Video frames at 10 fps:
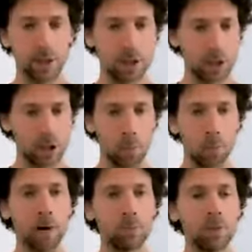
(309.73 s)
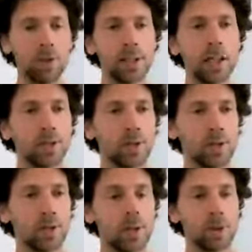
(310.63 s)
il, il, en parle beaucoup, il traite
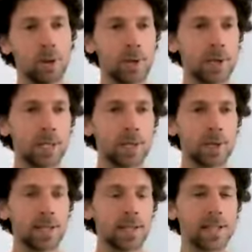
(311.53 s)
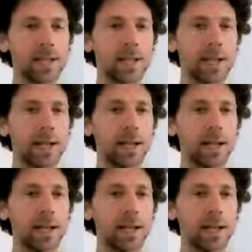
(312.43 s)
beaucoup de cette problématique parce que c'est